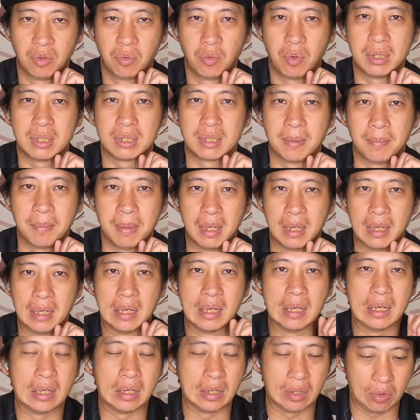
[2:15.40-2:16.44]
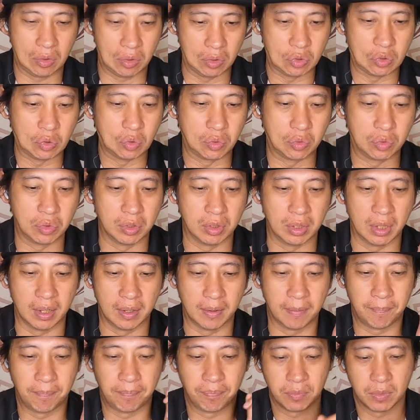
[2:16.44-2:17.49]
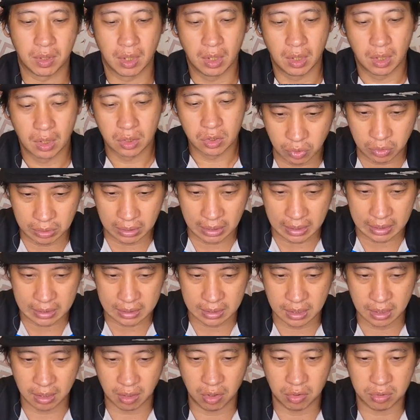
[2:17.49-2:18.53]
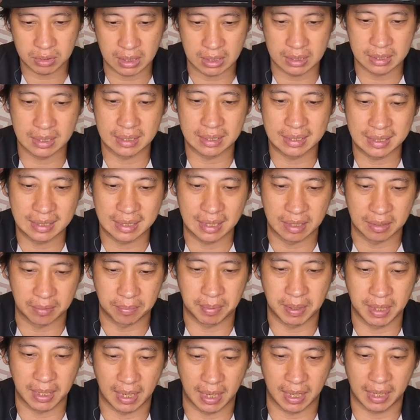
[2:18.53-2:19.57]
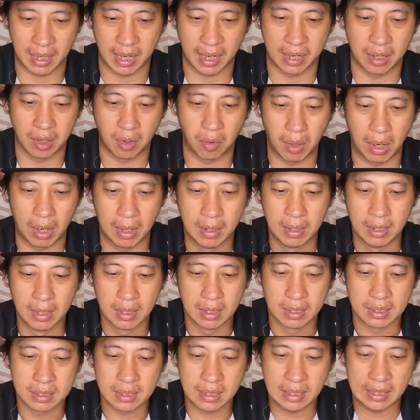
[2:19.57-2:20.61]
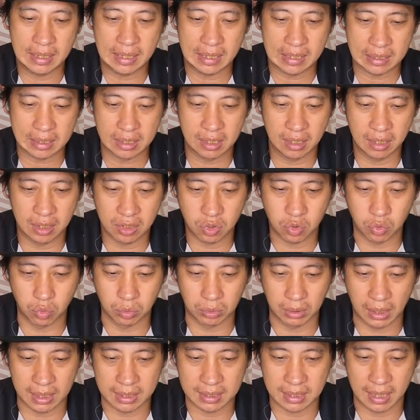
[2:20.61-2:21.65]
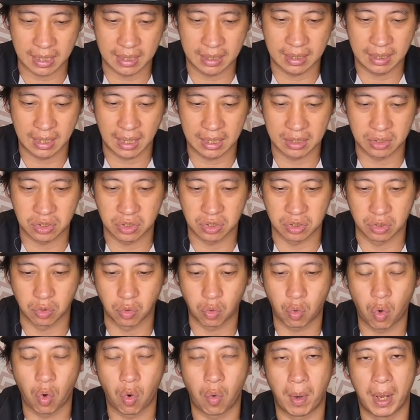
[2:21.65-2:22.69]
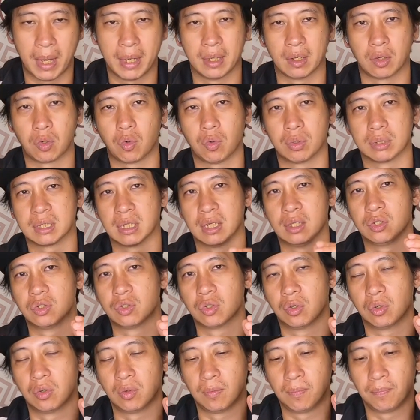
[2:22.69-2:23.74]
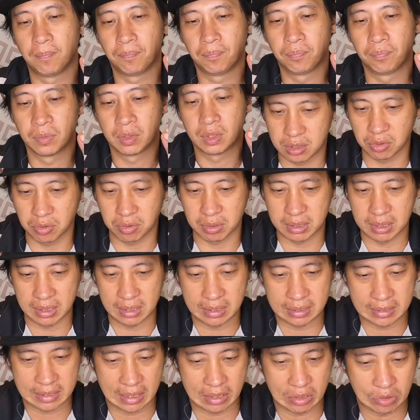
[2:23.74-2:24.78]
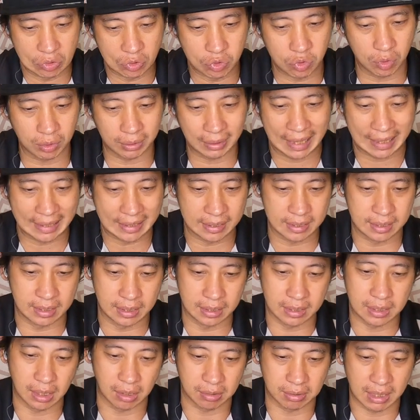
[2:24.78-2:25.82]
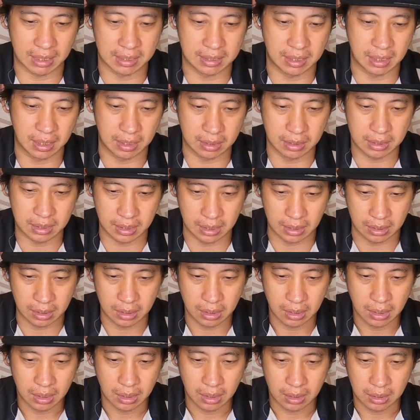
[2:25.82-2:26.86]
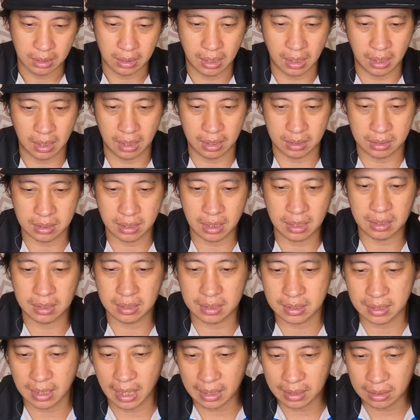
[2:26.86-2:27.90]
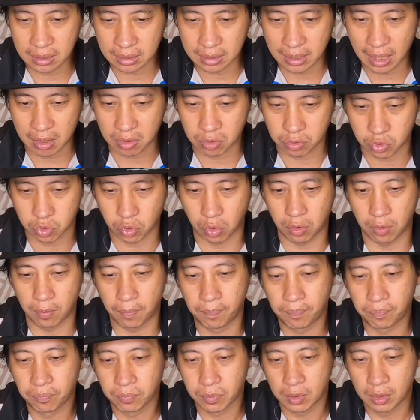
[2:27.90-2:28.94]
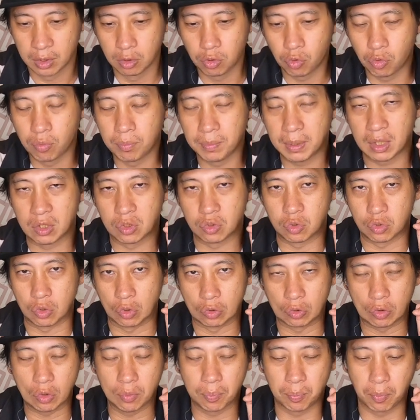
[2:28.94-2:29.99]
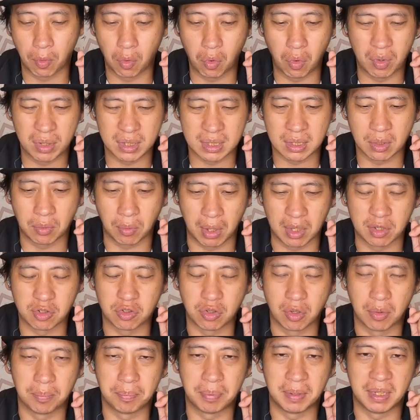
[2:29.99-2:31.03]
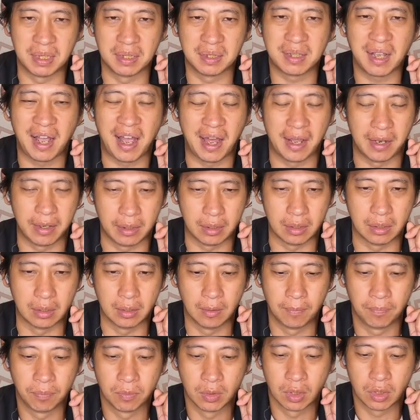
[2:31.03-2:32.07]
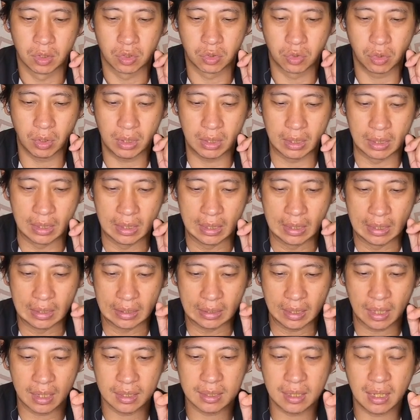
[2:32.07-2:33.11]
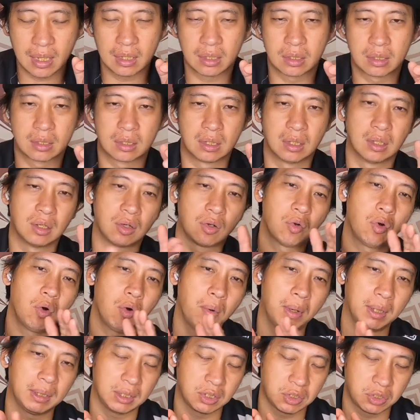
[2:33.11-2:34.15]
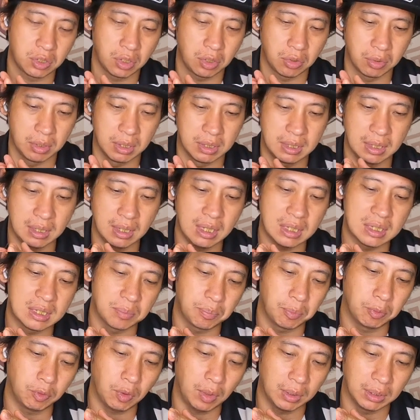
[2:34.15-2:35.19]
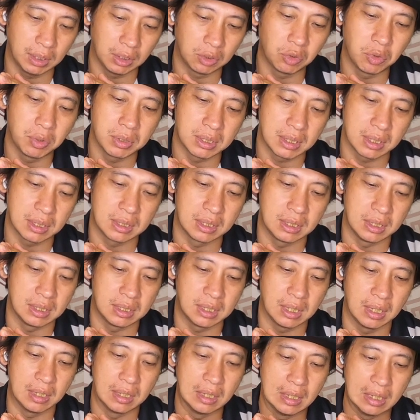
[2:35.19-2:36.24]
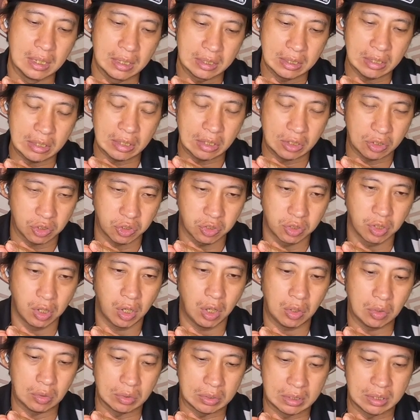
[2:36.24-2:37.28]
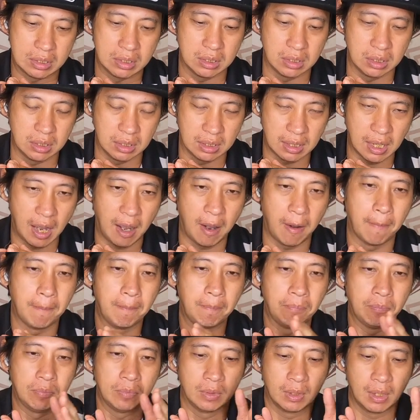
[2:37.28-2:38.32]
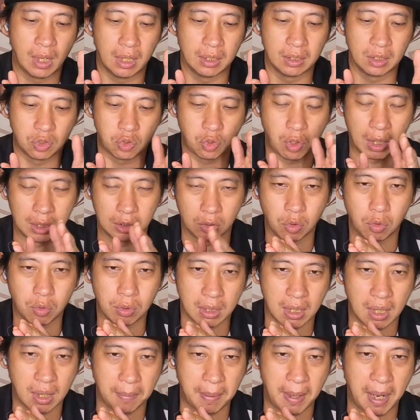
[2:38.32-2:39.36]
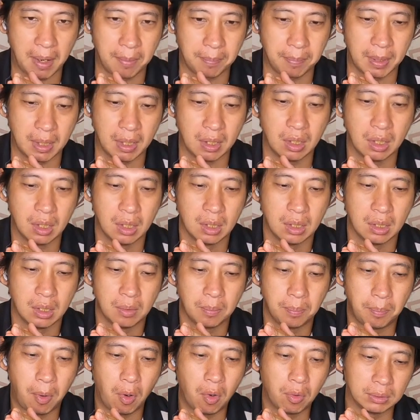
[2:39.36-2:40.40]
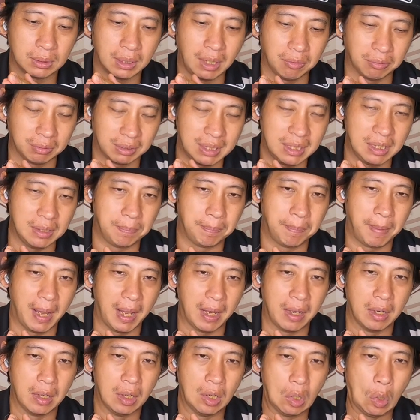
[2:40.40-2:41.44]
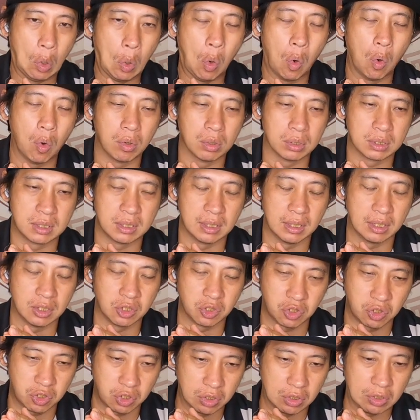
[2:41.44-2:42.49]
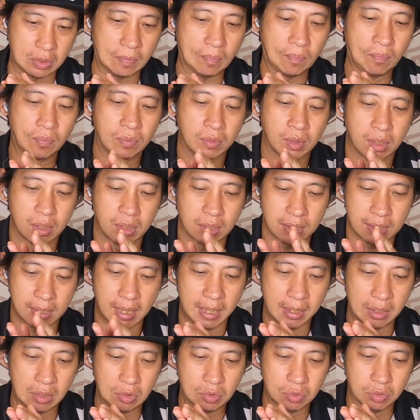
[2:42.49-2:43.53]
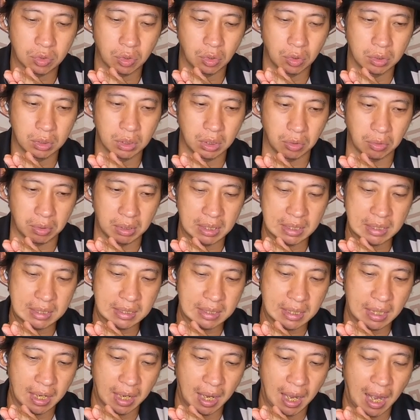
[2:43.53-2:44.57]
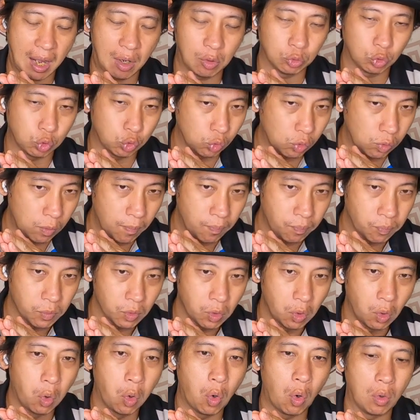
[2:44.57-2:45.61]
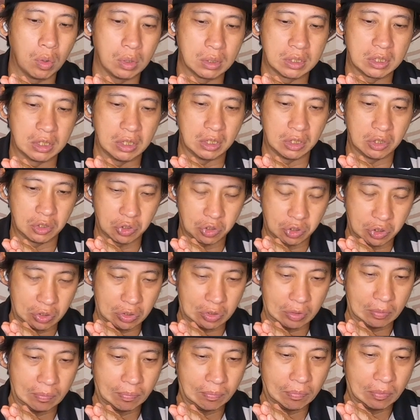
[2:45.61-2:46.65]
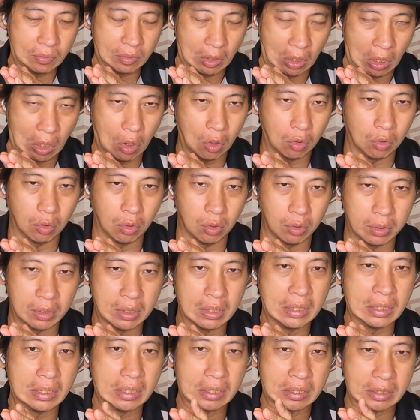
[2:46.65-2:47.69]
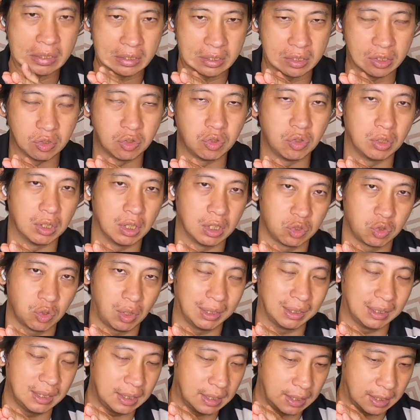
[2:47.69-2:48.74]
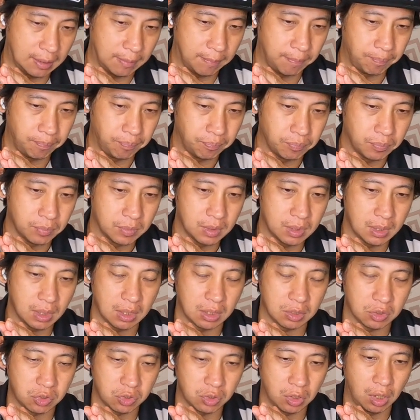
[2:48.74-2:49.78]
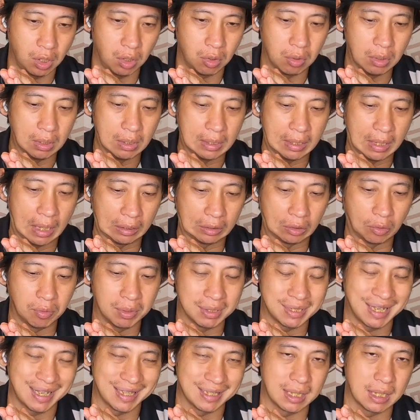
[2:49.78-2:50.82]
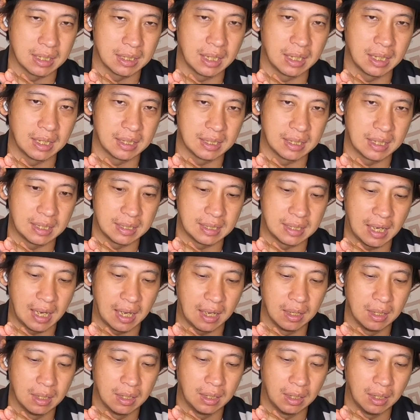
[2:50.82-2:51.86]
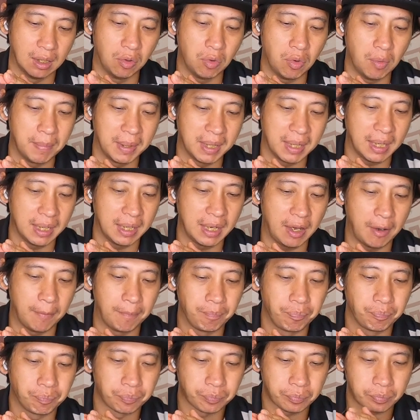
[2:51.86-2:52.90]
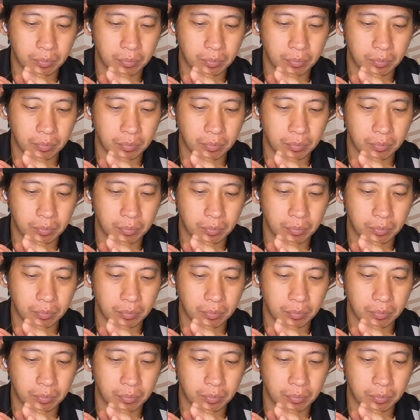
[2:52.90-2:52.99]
为什么会出去了？从那个车后监视器的影片来看的话，这辆车主他在一开始过弯的过程中就已经在用最大的倾角在前进。那在山道中，路面绝对不会是完全平坦的，所以他在这过弯的时候已经一直不断的推着极限。这个时候，只要他的传动壳旁边碰到地板，或者是山路中有一些凹凸，或者是后轮。失去了抓地力，这个时候它都会产生这个现象。而我们看到，